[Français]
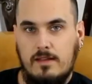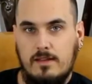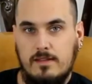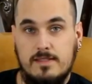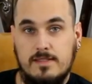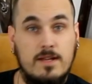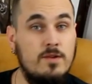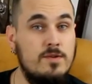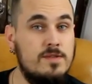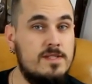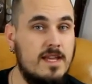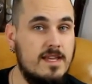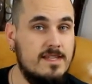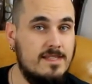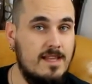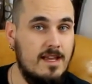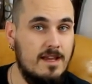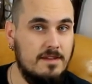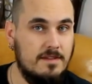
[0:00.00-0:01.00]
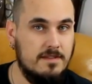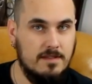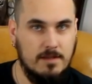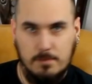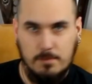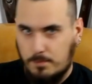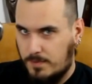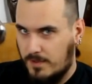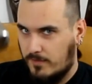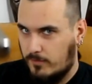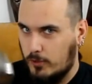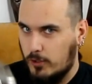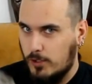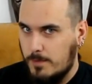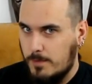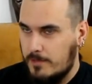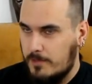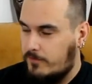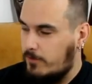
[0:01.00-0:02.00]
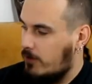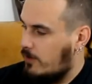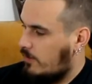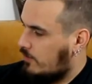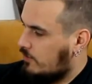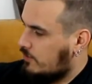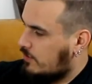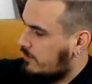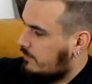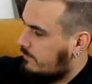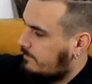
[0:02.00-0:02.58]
Salut, c'est Aslak Bienvenue dans ma forge